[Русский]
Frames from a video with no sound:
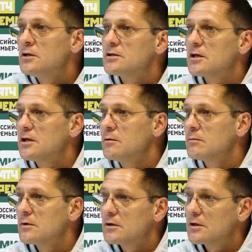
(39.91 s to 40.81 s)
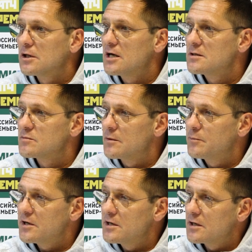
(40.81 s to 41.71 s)
с таким э, классным
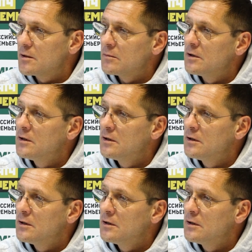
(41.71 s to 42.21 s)
соперником